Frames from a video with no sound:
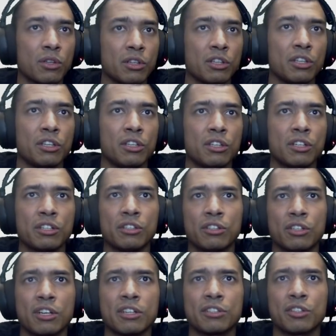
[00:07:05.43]
И их
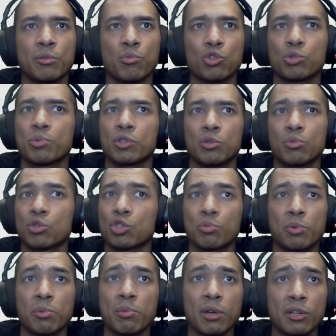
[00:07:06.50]
интерация может быть немножко
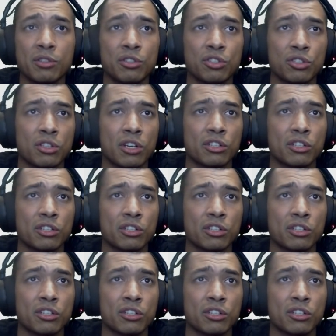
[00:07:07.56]
проблематичной.